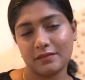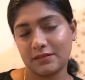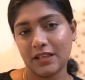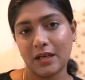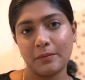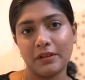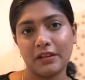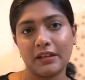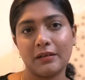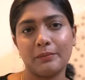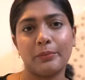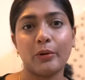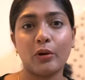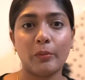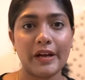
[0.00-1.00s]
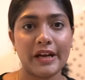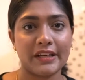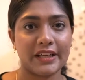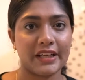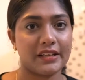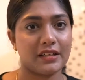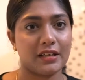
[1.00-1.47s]
சாப்பிடுங்க
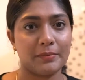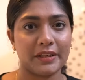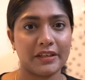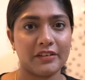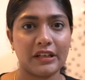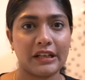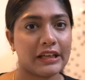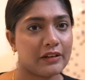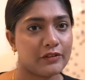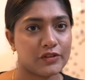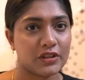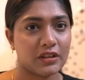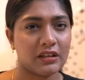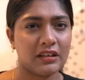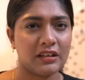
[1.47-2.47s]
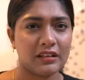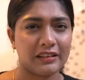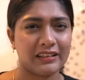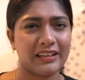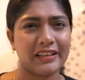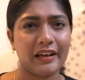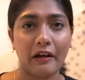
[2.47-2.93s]
ப்ரோபயோட்டிக் அப்படின்னு நிறைய விஷயங்கள் இருக்குது
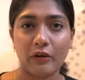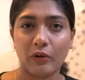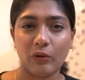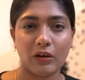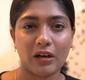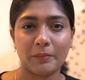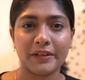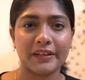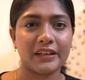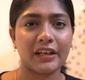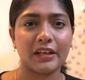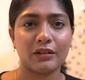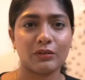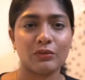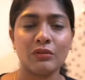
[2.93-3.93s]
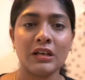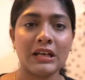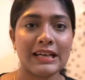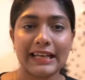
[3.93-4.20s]
இந்த யாக்கோட் அப்படின்லாம் இருக்கும்